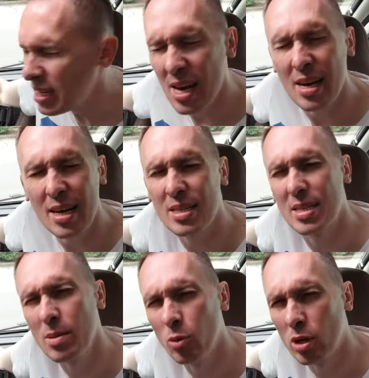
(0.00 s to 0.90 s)
ILX
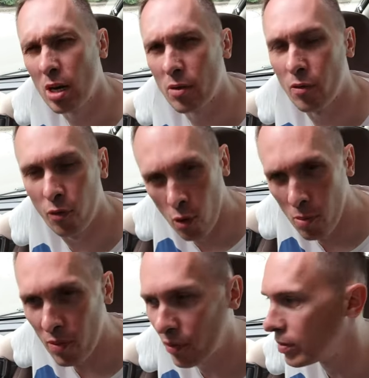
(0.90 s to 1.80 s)

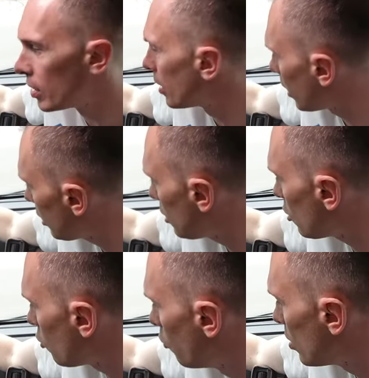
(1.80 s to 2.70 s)
705,
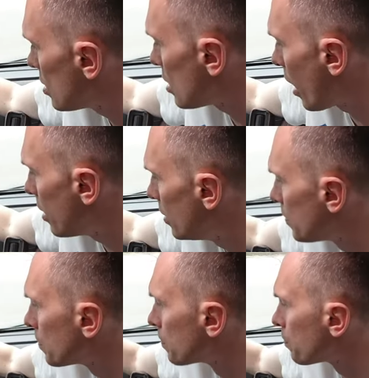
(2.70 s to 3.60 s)
richtig cooles Teil.
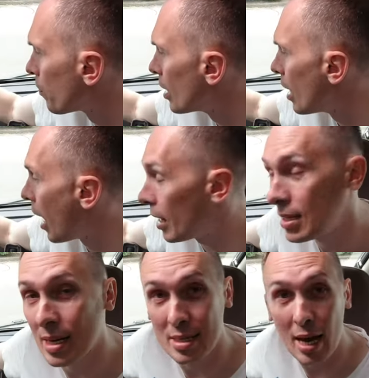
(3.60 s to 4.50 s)
Hat
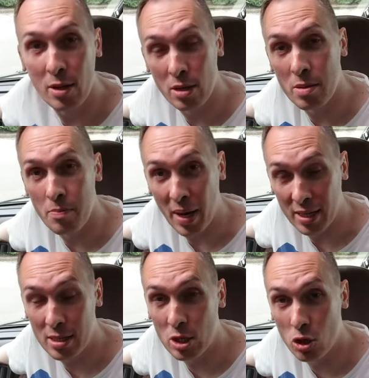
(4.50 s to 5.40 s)
das eine oder andere
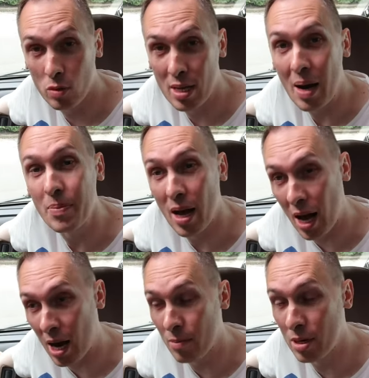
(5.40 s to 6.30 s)
Mäckchen schon gehabt,
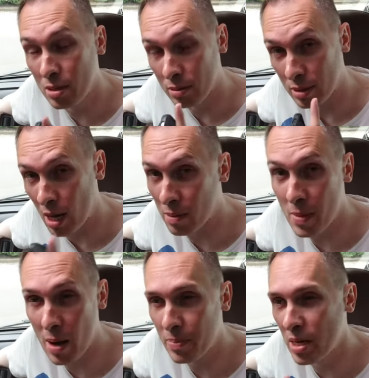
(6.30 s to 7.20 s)
aber nach dem
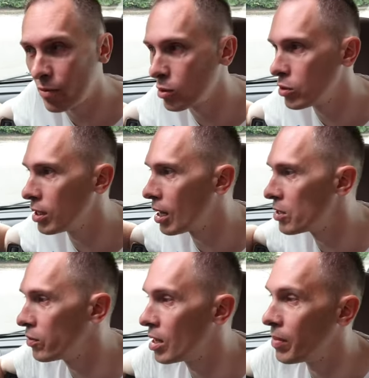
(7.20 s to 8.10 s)
Update funktioniert
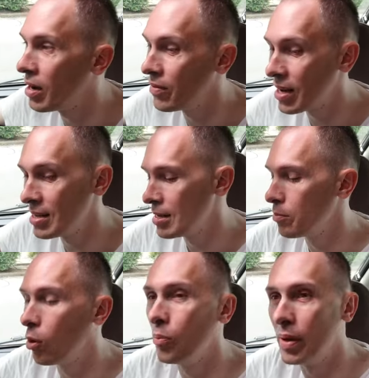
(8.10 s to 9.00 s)
alles wunderbar, weil
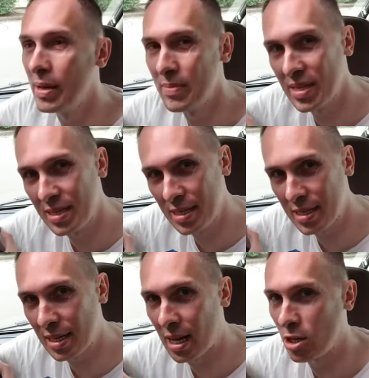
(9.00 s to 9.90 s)
Problem sind
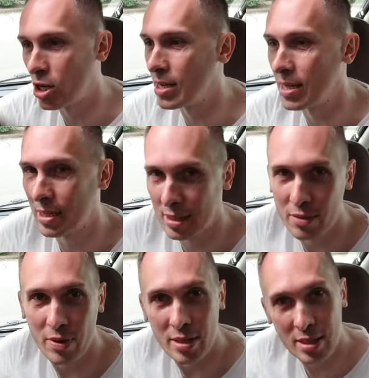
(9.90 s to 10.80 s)
diese kleinen Scheißerchen.
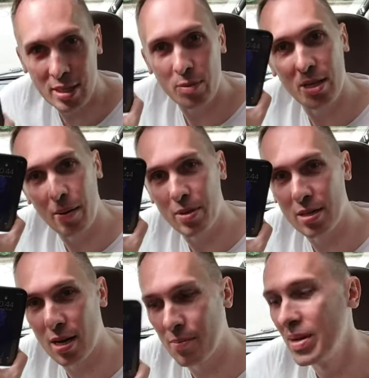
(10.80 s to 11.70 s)
Wenn die nämlich ein
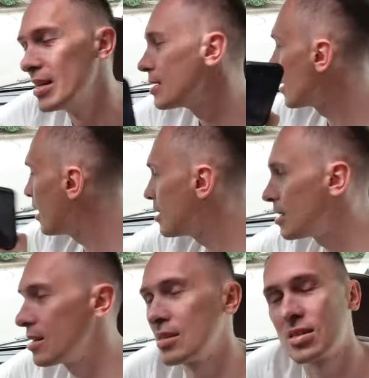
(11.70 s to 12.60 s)
Update haben, kann es
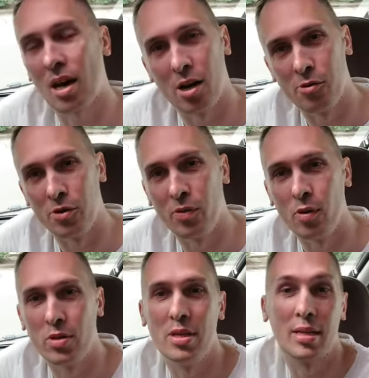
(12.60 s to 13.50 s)
sein, dass das Radio nicht
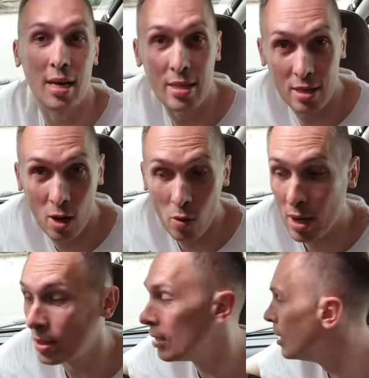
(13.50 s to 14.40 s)
funktioniert. Kennt die auch alle.